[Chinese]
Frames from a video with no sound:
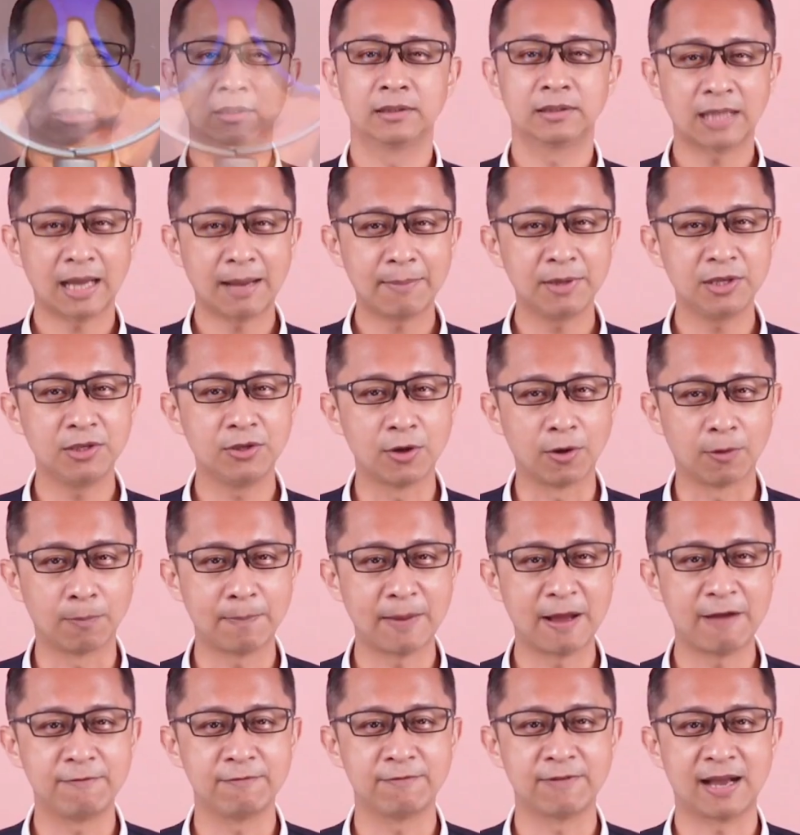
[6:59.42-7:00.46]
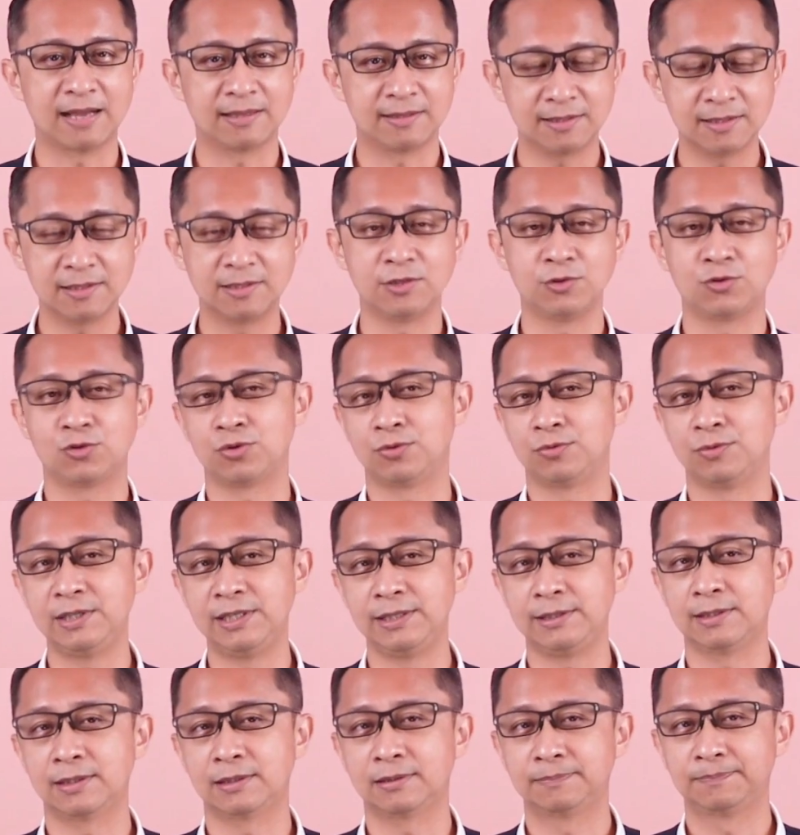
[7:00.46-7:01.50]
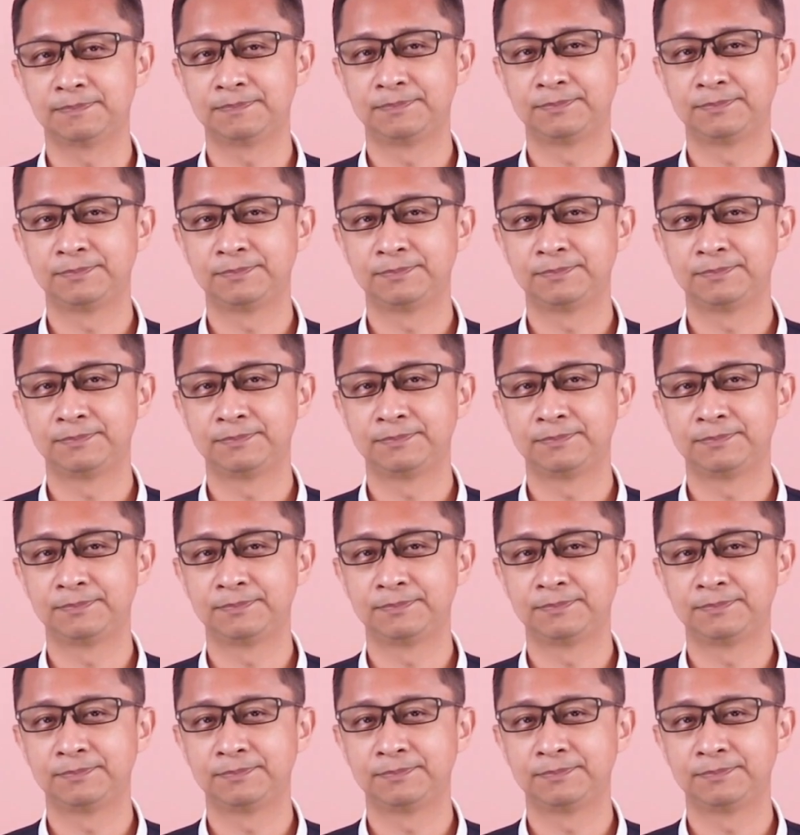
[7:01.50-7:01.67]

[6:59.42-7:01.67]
他们有办法自己处理的。